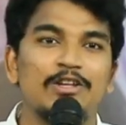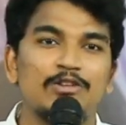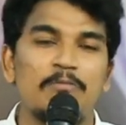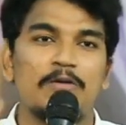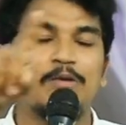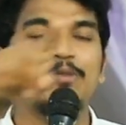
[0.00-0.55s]

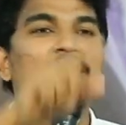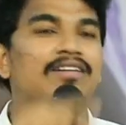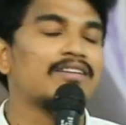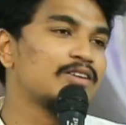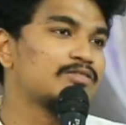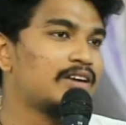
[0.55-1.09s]
రాత్రి నీతో
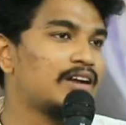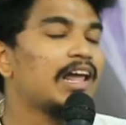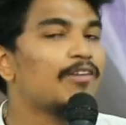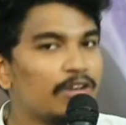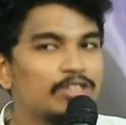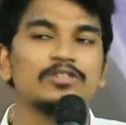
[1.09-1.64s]
ప్రభు
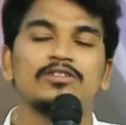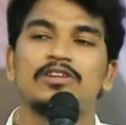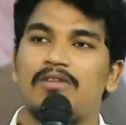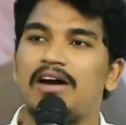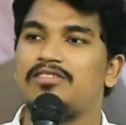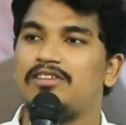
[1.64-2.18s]
మాట్లాడుతున్నాడు లైవ్
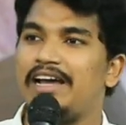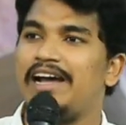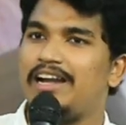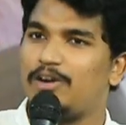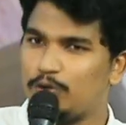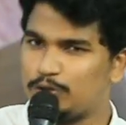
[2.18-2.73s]
వీక్షిస్తున్న
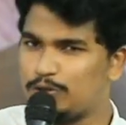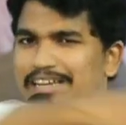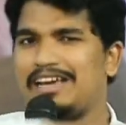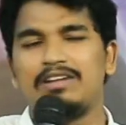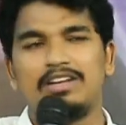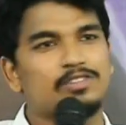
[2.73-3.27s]
వారితోనే కానీ
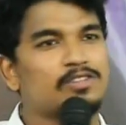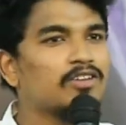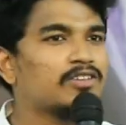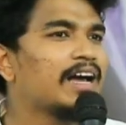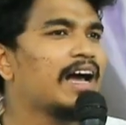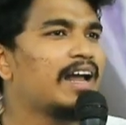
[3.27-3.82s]
కూర్చున్న
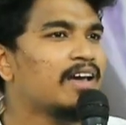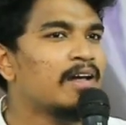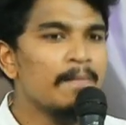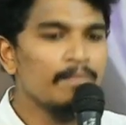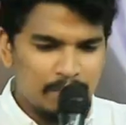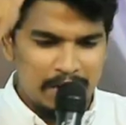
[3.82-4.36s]
యవనస్తులతో
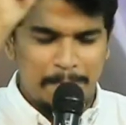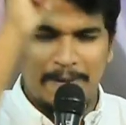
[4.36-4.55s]
కానీ